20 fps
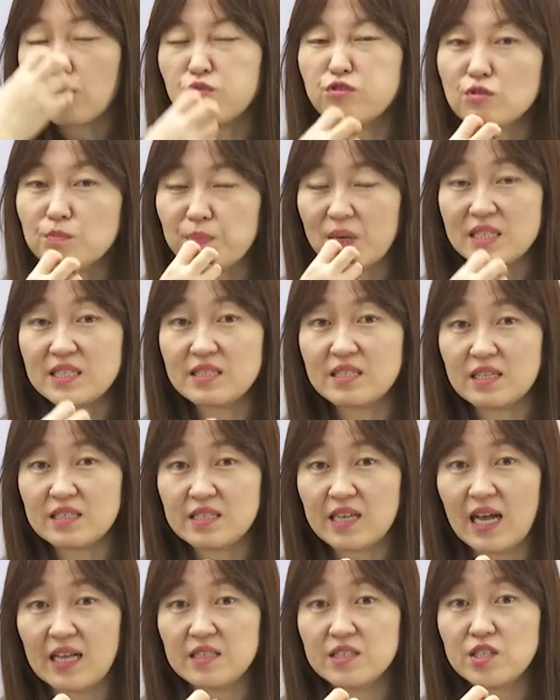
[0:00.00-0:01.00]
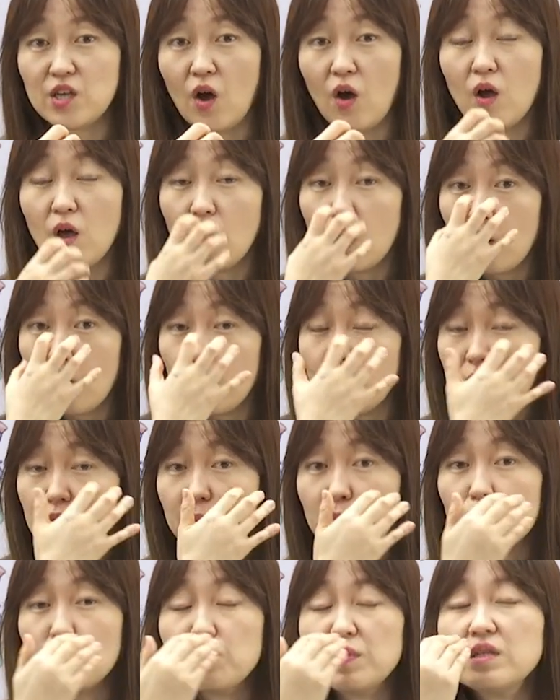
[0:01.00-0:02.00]
훅 빠지지 않죠.
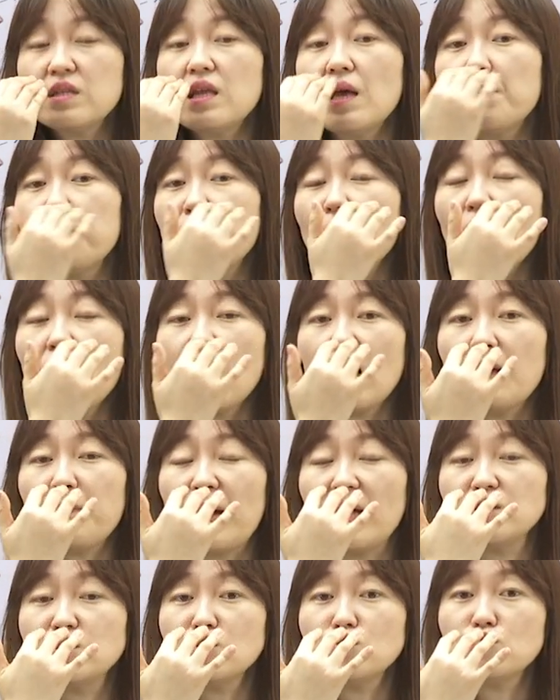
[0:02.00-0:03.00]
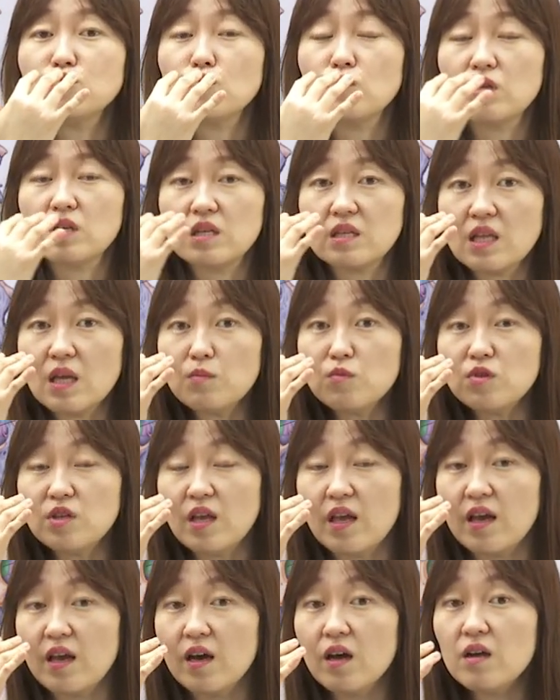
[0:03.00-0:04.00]
왜냐하면 밑에 뼈가 받쳐주고 있기
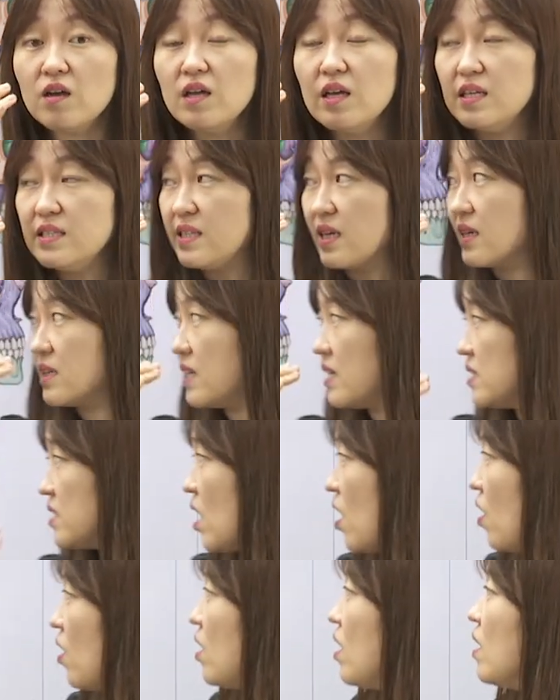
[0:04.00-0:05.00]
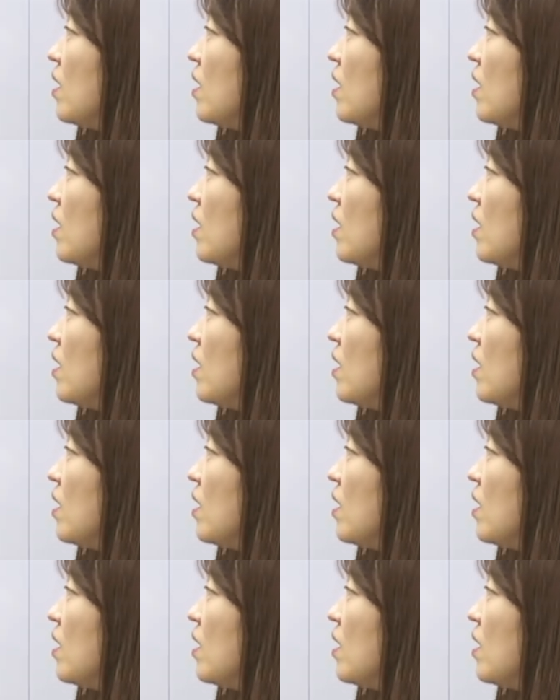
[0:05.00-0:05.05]
때문이에요. 자 그래서